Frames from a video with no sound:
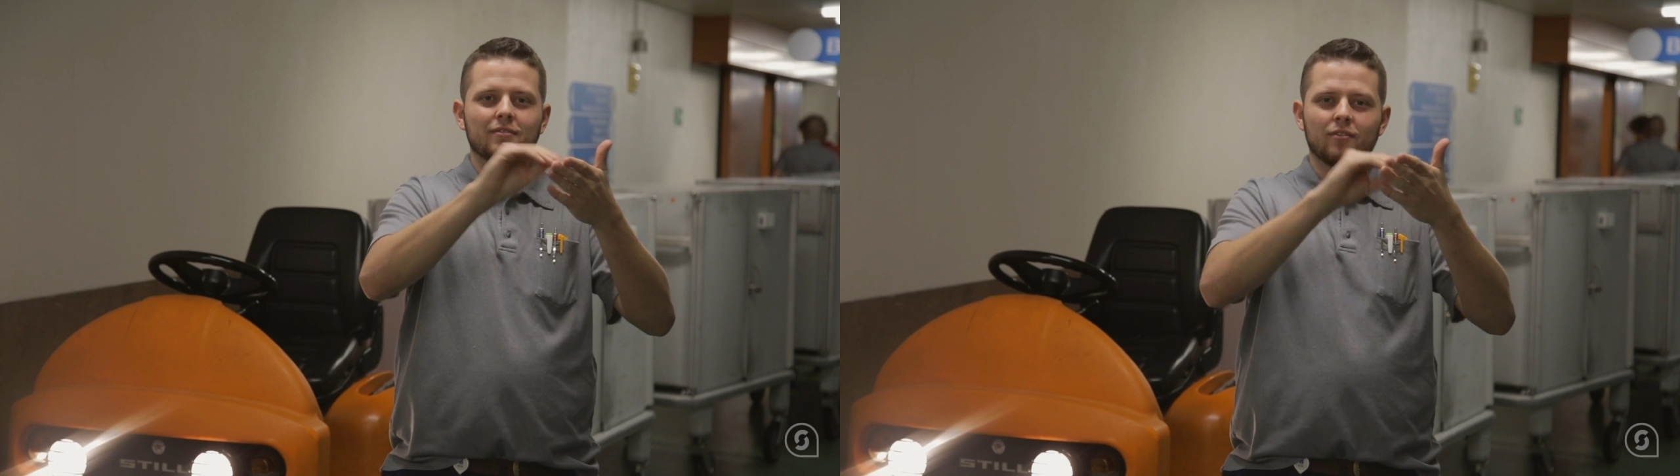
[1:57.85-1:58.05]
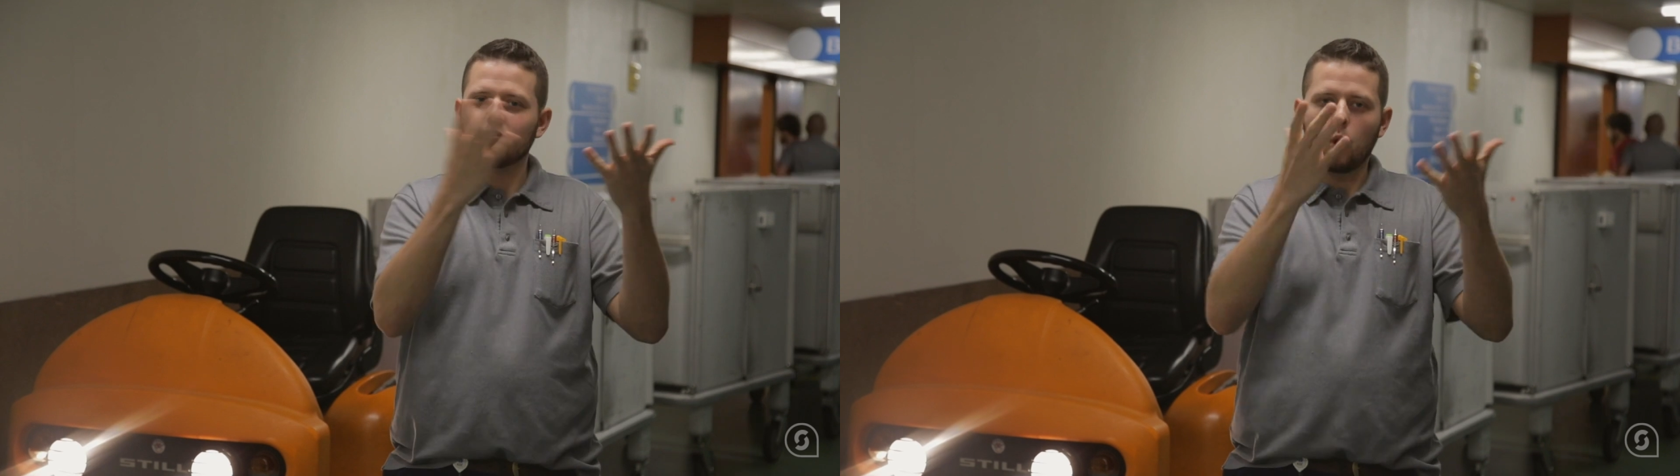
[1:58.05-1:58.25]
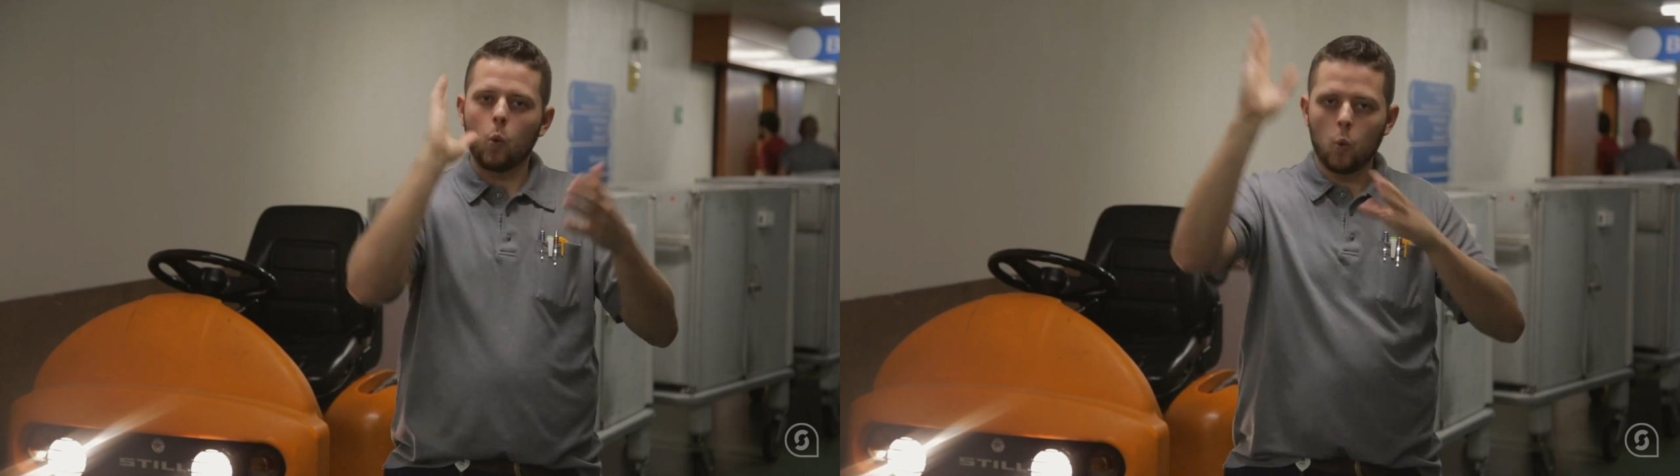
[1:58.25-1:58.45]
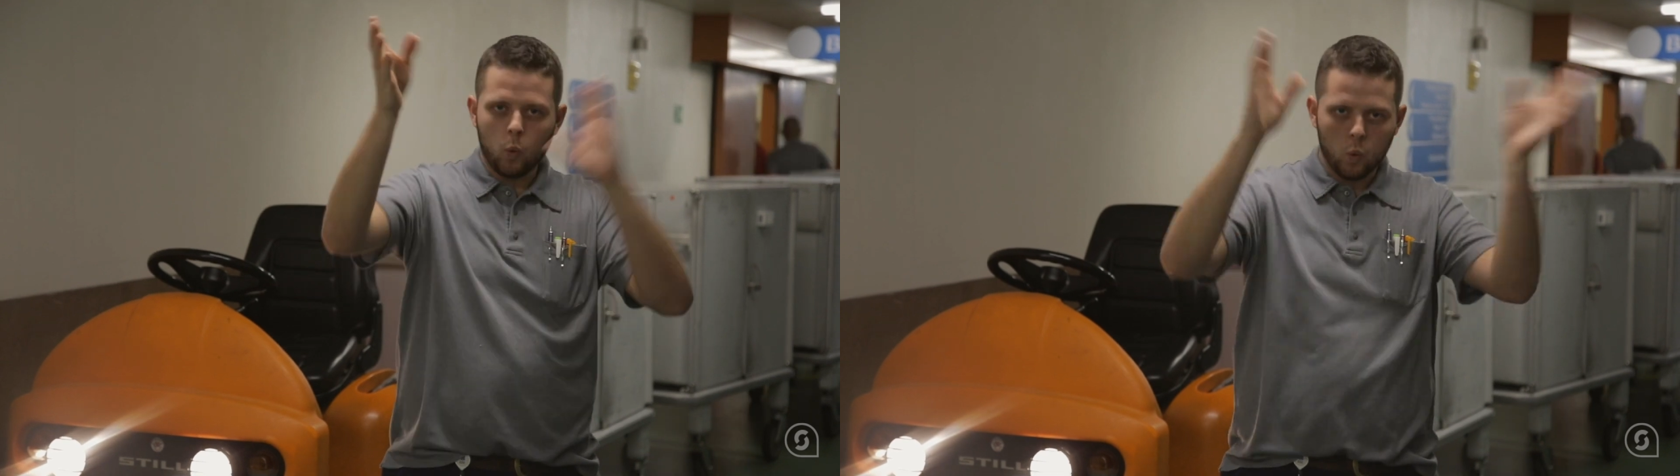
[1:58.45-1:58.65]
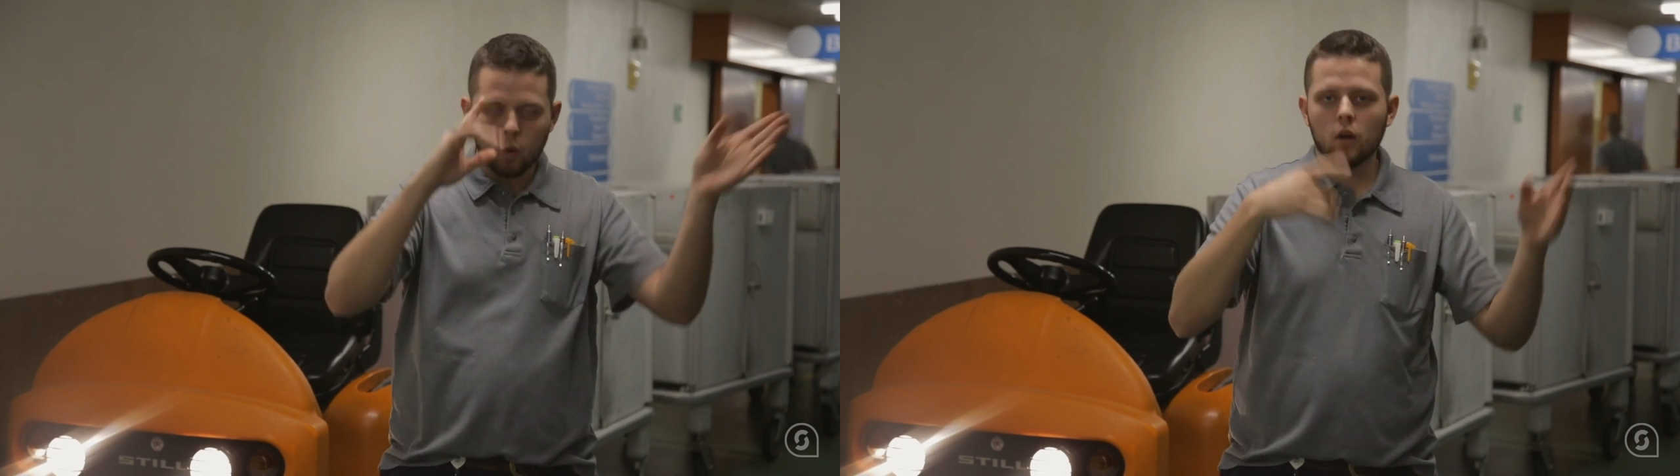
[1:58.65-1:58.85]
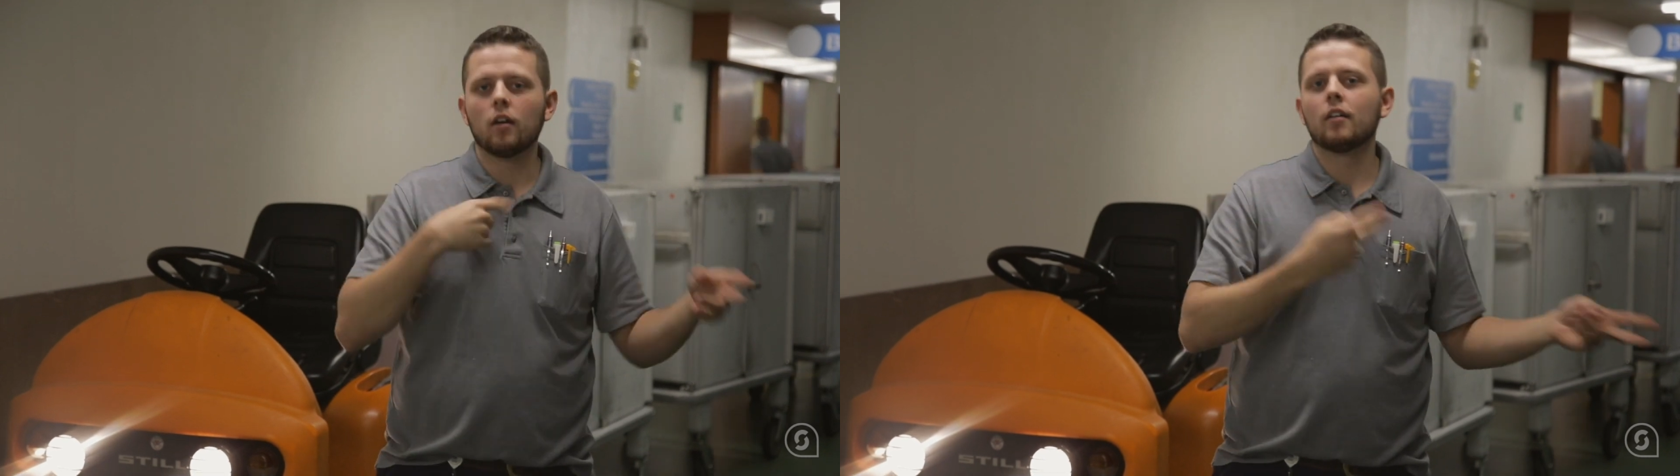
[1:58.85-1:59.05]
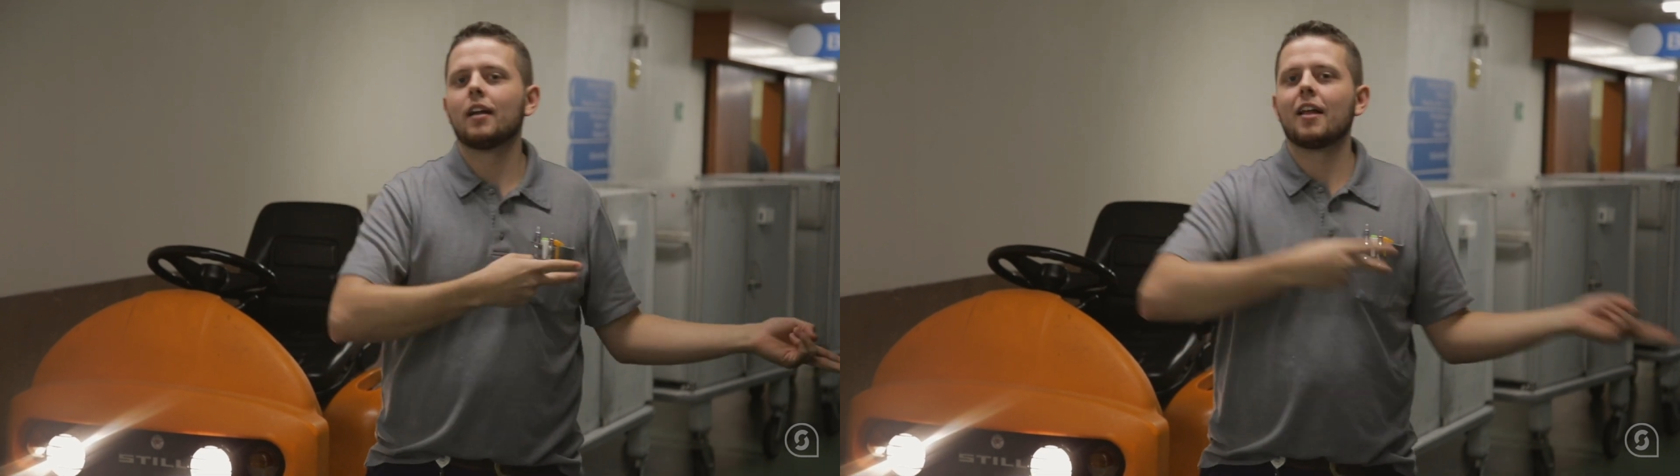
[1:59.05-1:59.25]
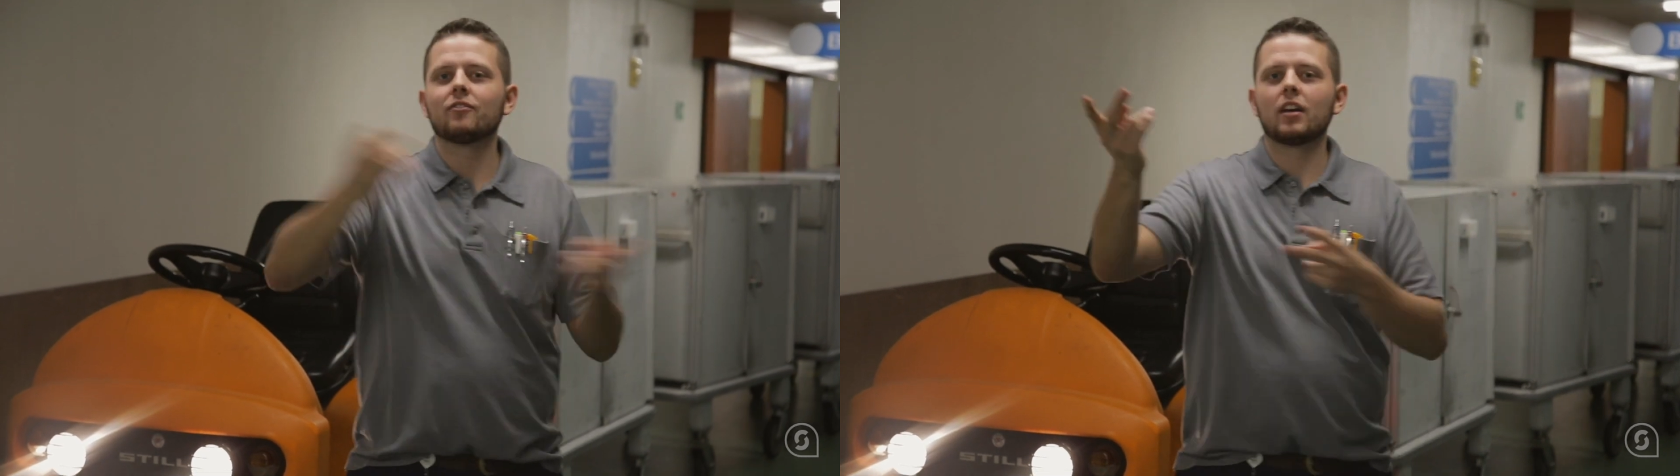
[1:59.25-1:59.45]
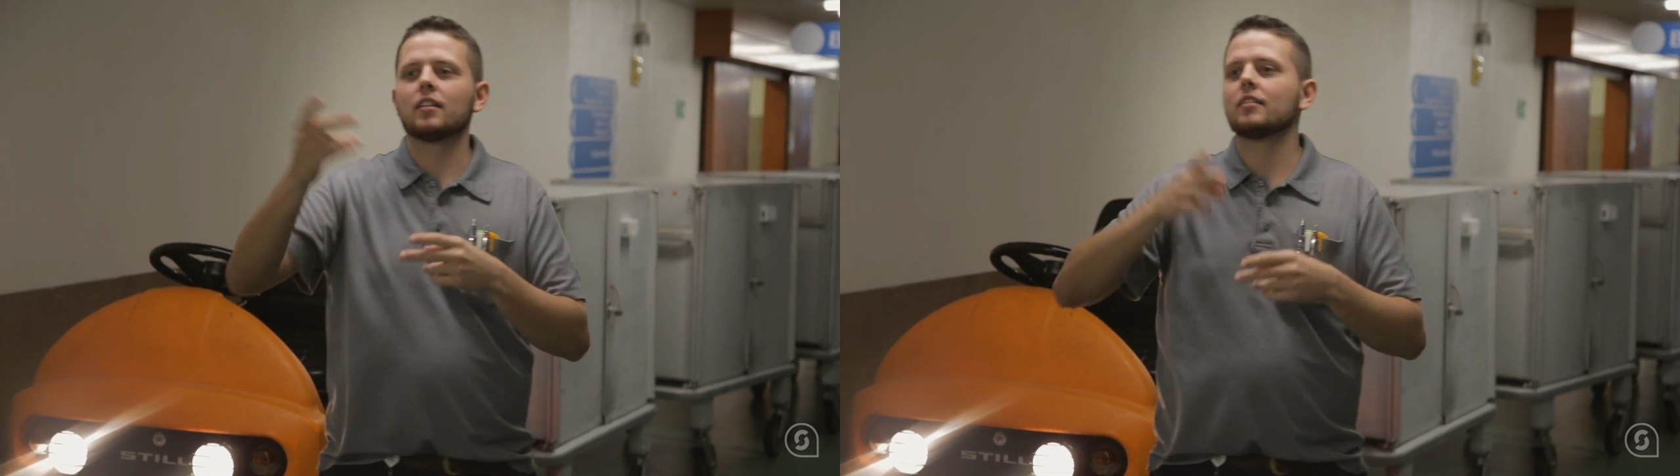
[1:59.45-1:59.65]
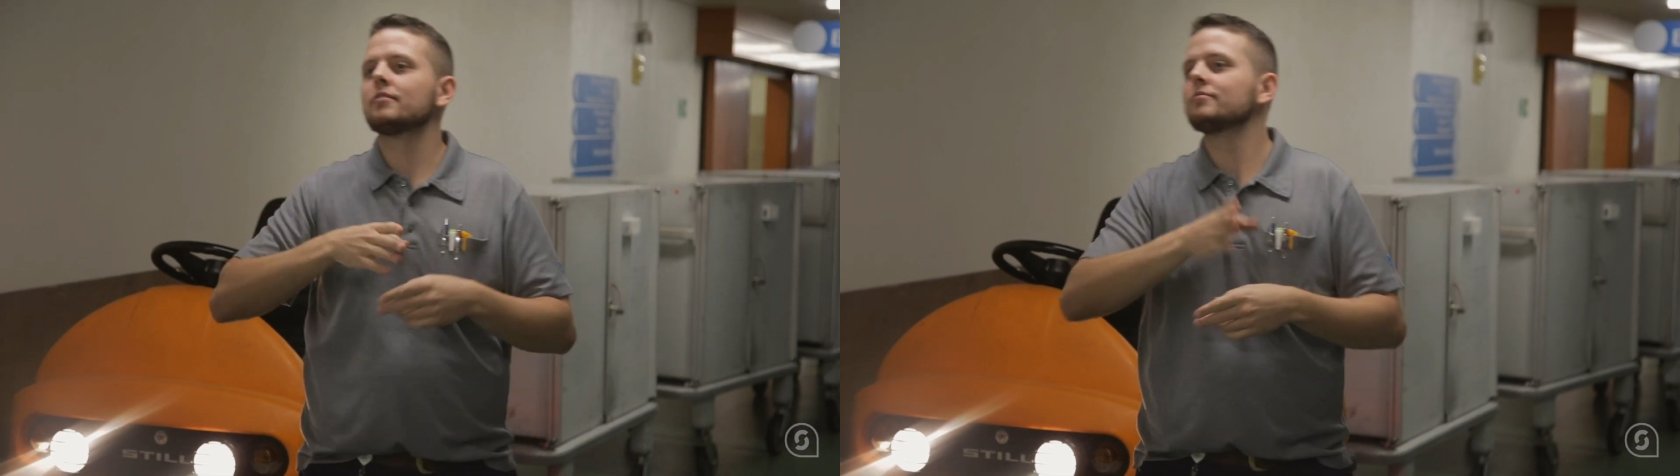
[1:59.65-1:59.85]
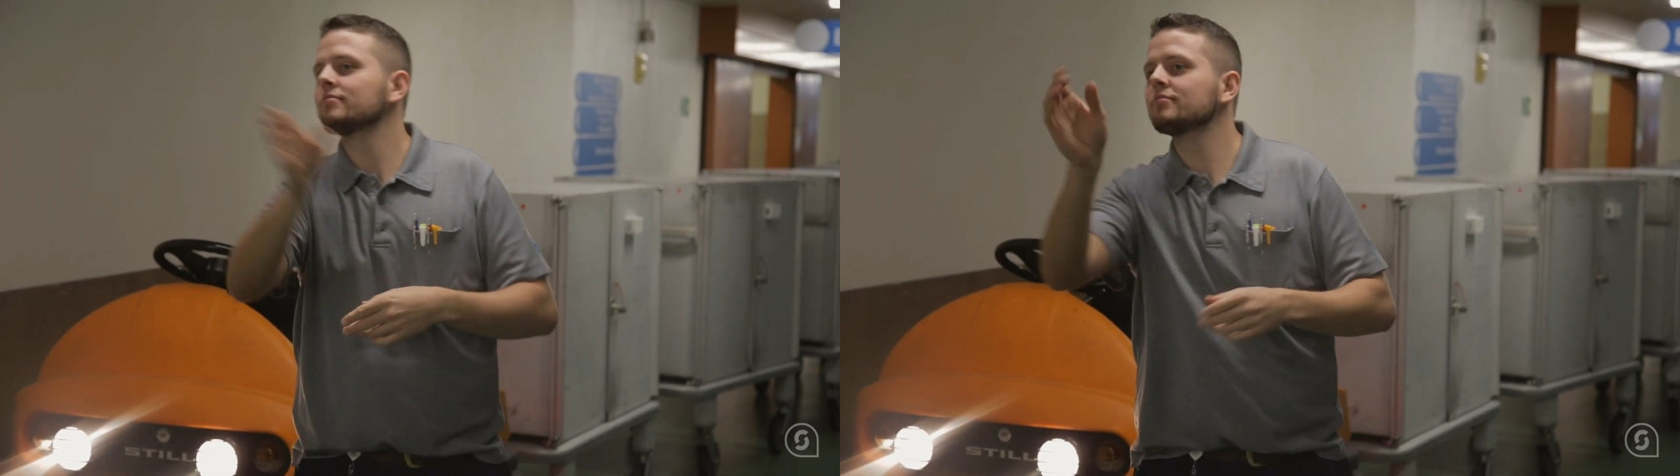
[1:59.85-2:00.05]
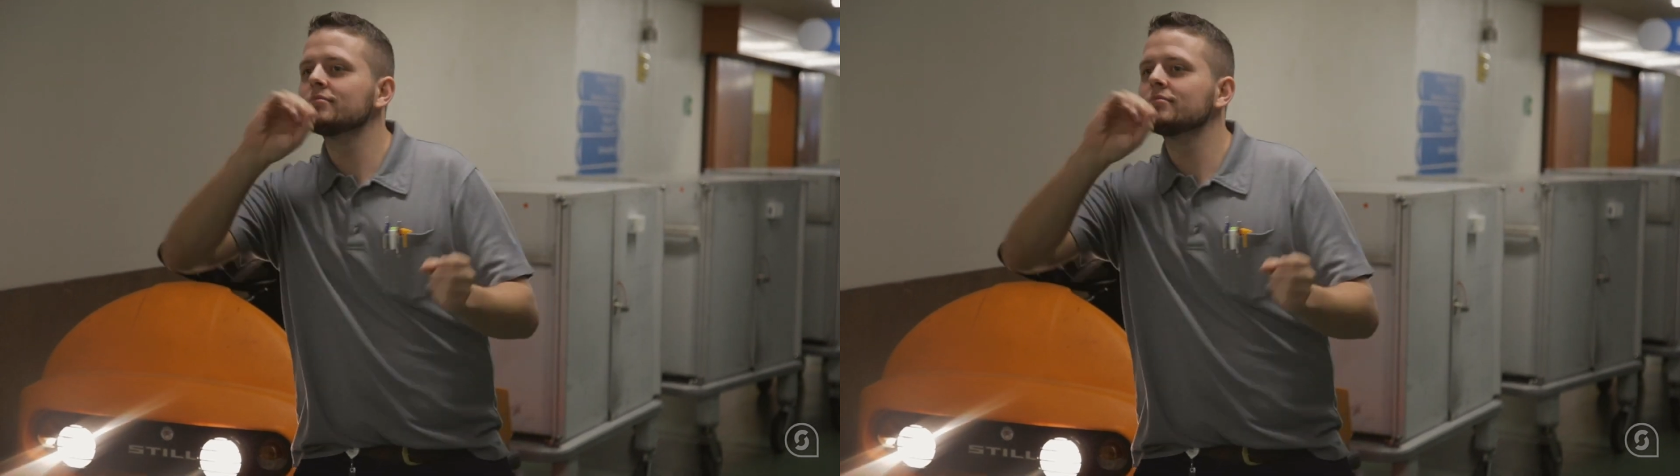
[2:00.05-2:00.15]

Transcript: Ich liefere es dann an die Stationen,